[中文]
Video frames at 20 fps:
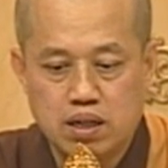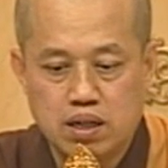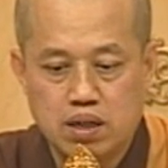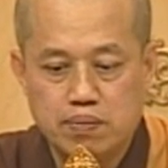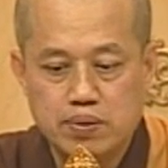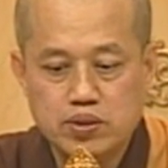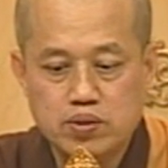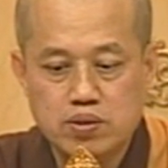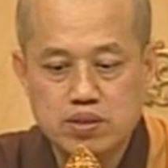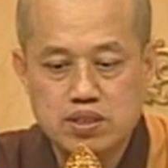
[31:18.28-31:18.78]
我
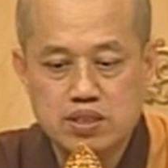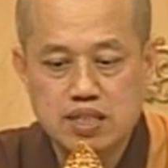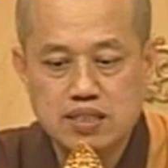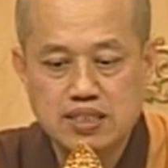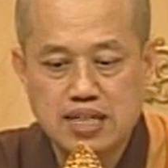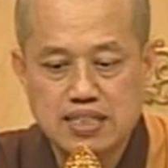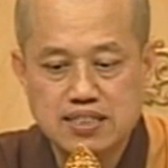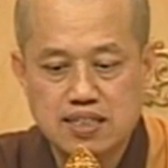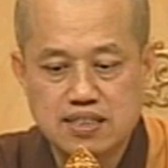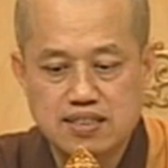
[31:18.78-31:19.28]
们就是生
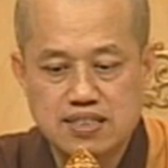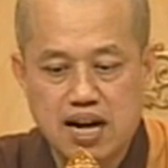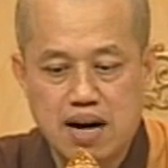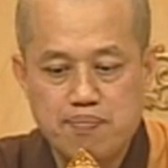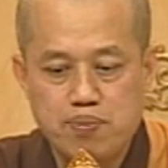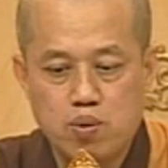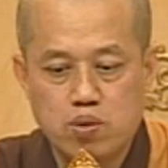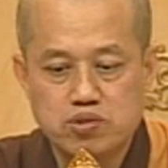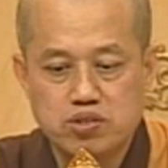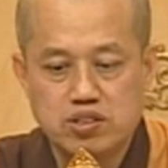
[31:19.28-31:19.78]
在这个沙
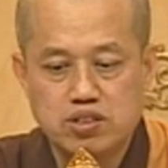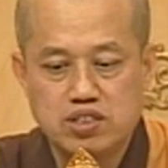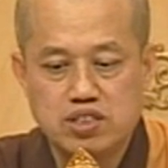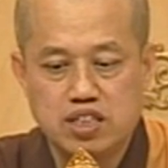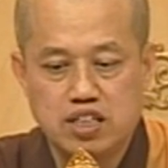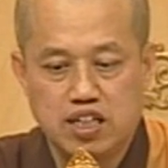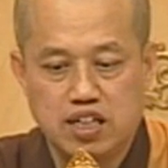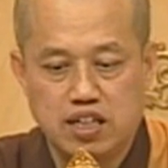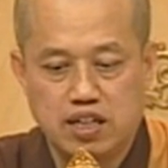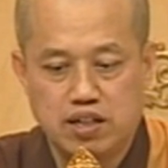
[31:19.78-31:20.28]
婆世
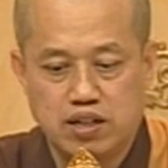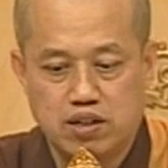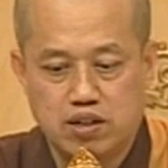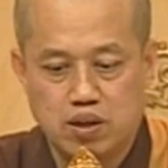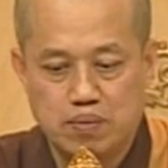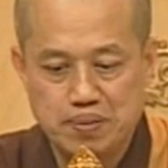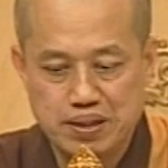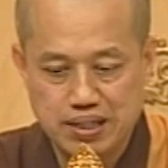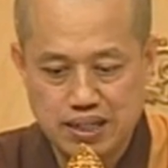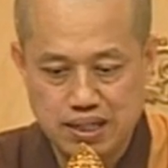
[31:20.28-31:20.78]
界，
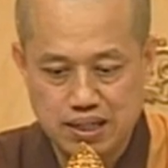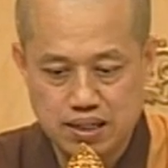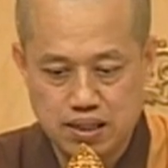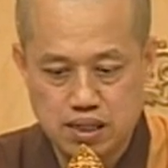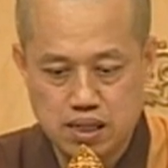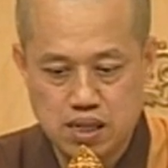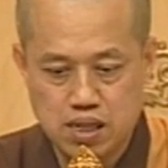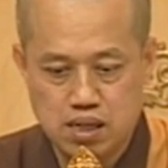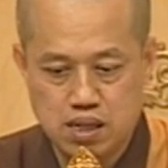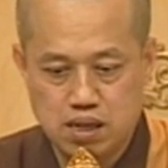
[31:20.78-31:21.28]
我们呢
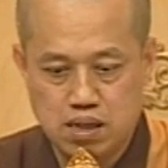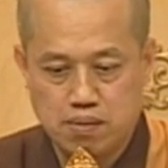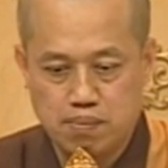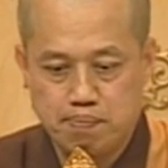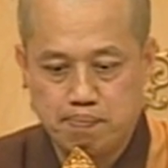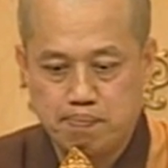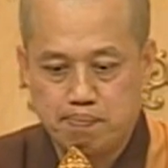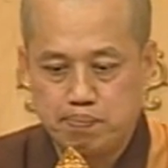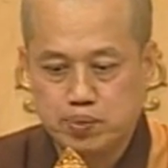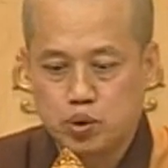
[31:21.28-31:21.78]

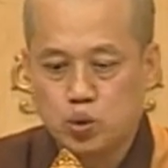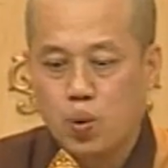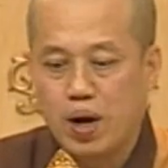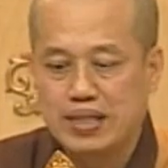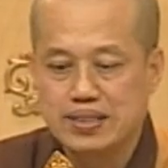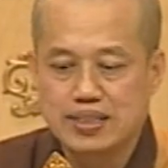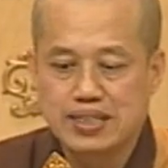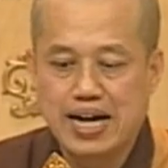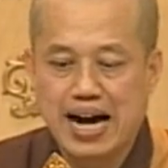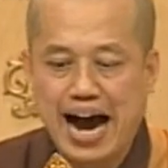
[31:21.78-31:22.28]
不
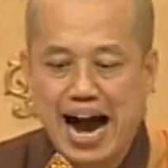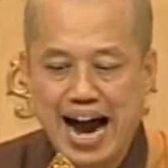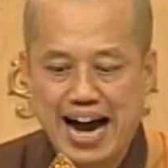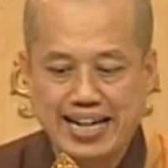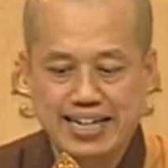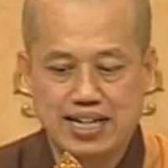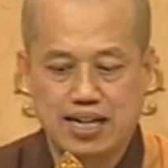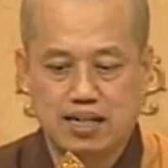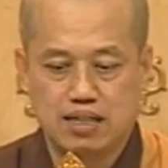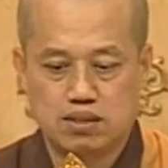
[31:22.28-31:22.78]
断这个
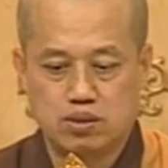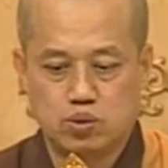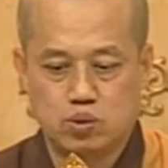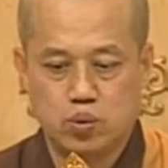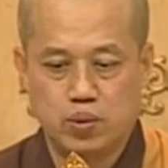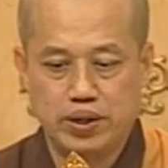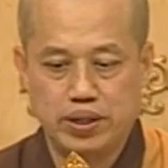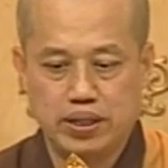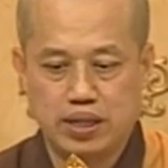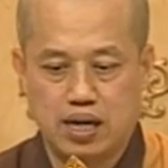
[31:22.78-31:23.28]
爱呀，
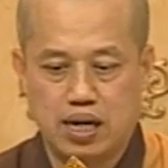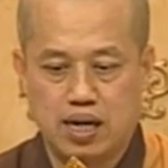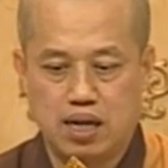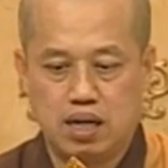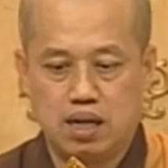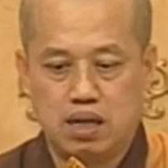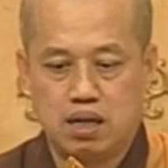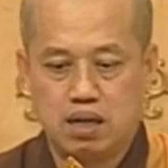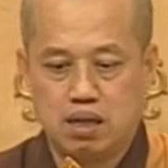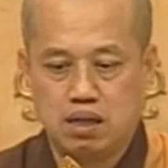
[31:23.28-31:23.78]
所以啊
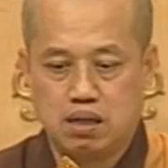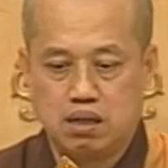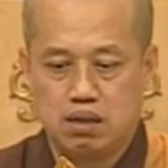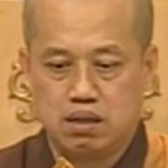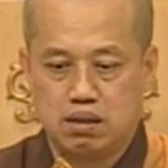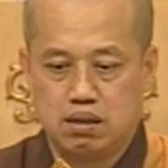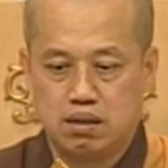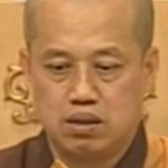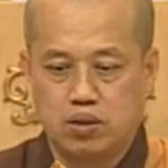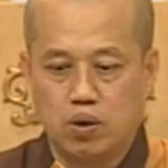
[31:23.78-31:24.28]

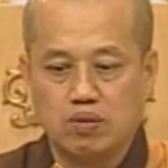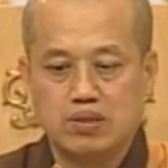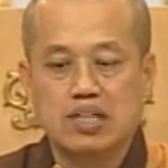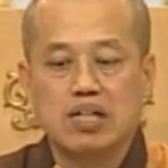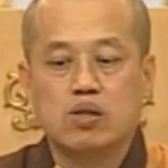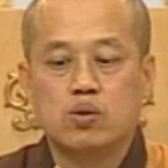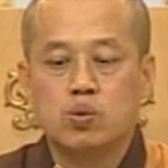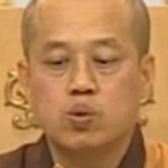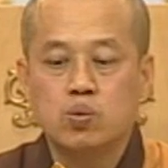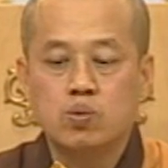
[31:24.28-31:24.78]
有这
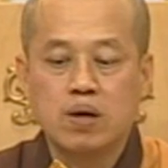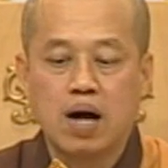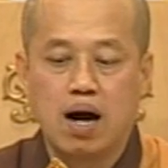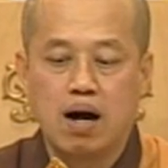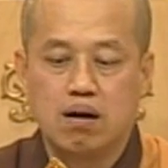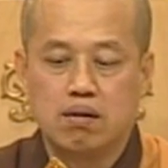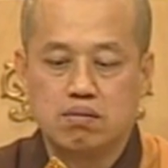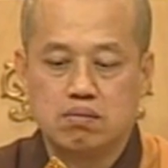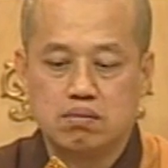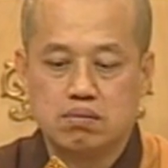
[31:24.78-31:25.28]
个苦
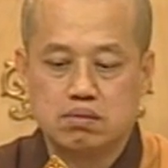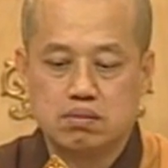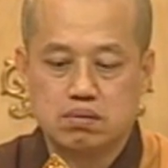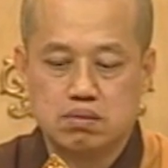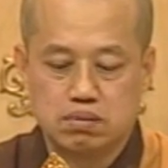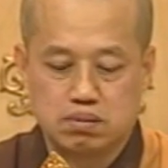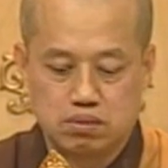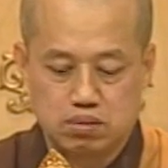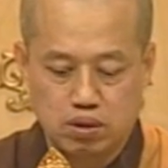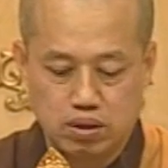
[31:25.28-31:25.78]
恼，
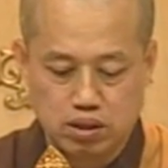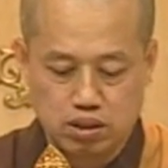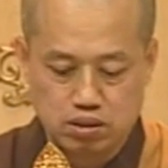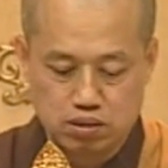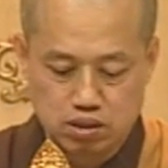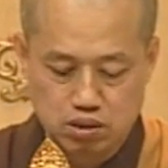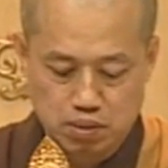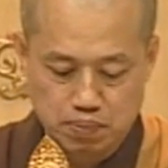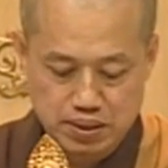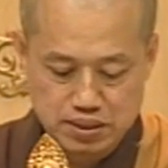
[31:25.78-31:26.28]
所
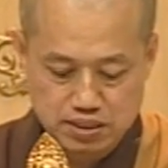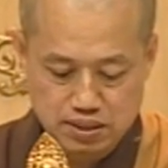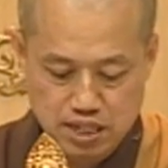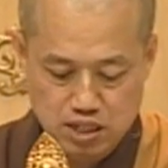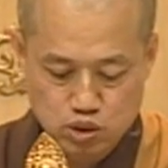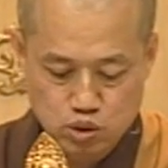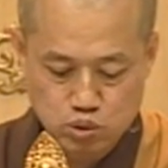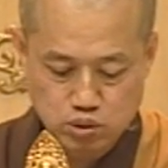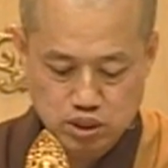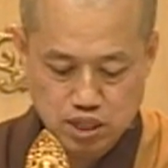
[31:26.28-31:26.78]
以我们
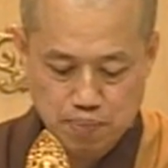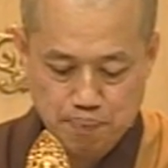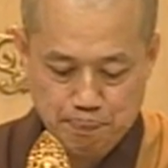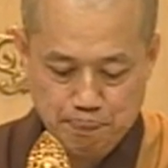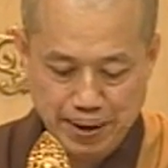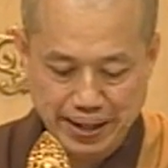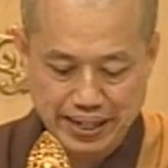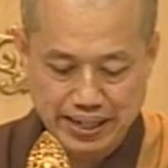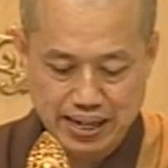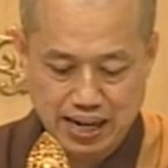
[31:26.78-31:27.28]
生出这个
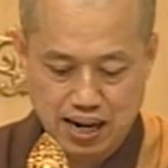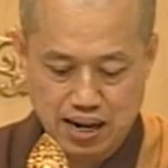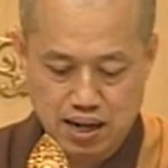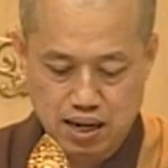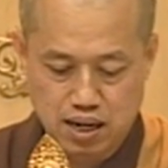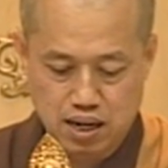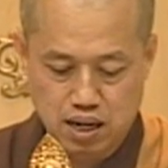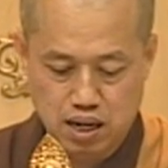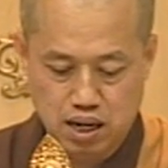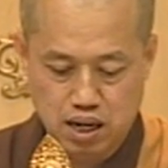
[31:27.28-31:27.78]
悲呀，
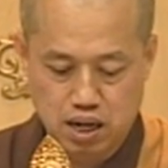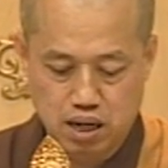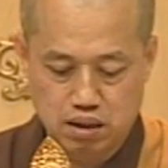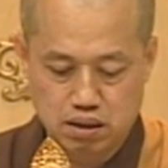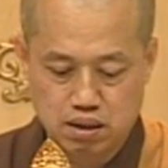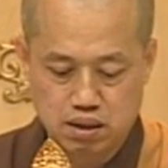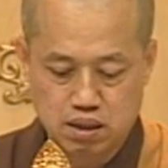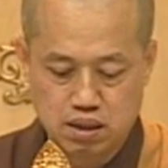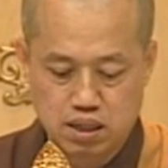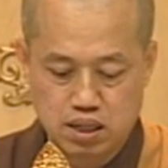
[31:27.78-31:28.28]

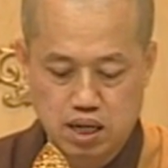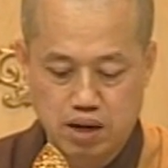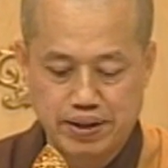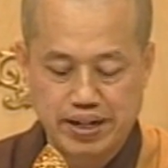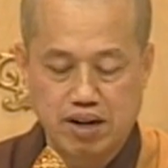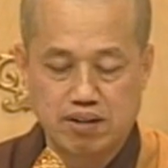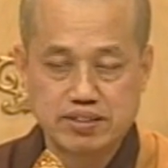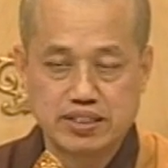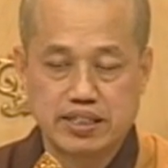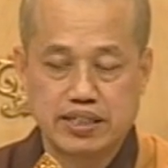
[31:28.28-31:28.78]
啊，要
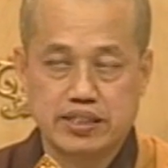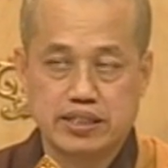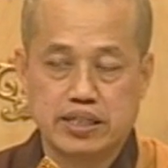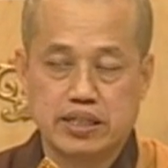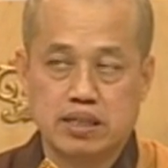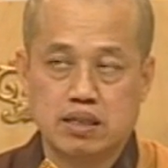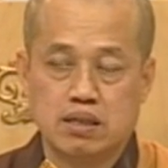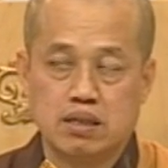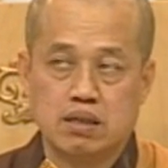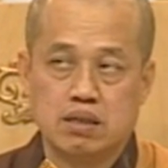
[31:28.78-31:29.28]
了解
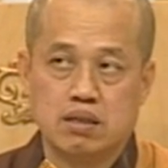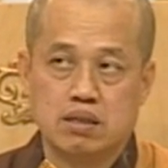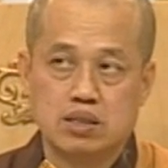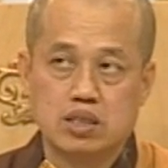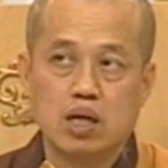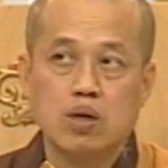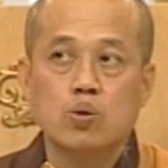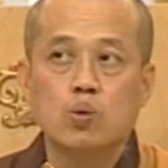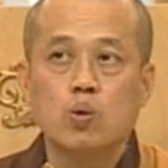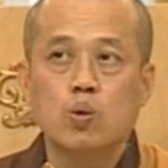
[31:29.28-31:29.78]
呢
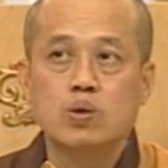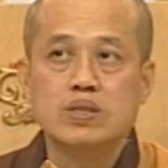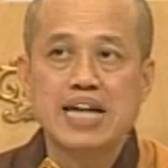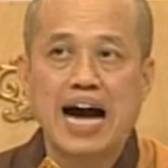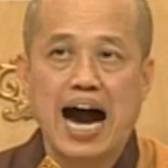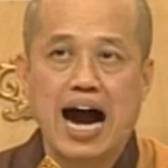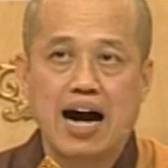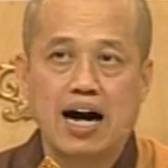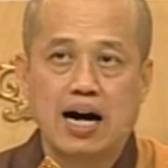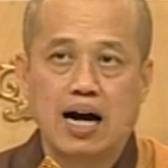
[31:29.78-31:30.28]
这无
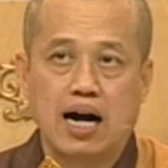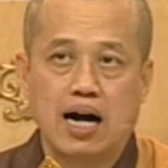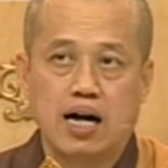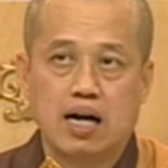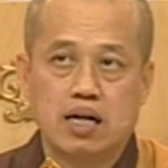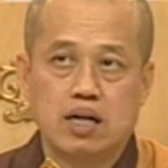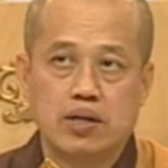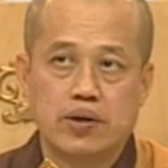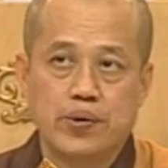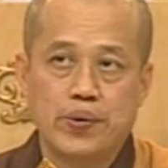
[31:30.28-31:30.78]
常啊，
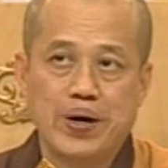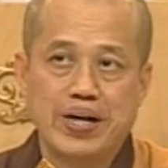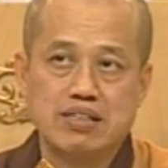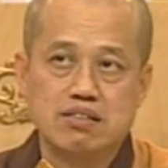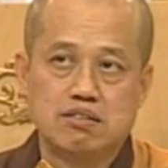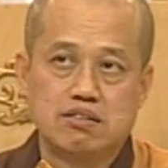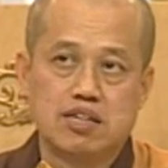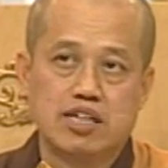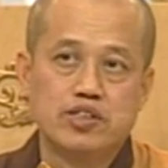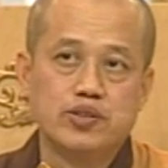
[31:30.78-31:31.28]

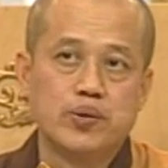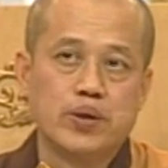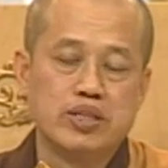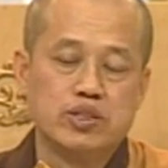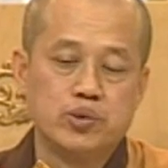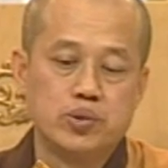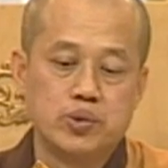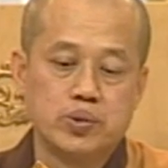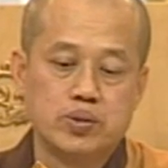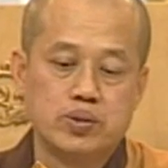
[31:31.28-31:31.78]
缘生
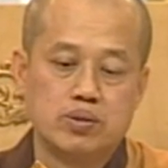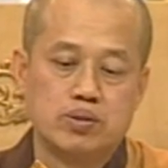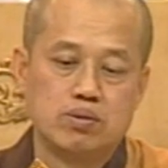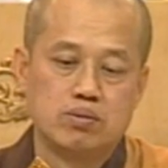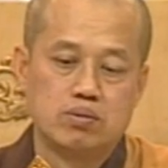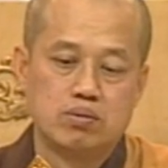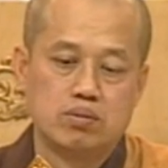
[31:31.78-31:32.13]
缘聚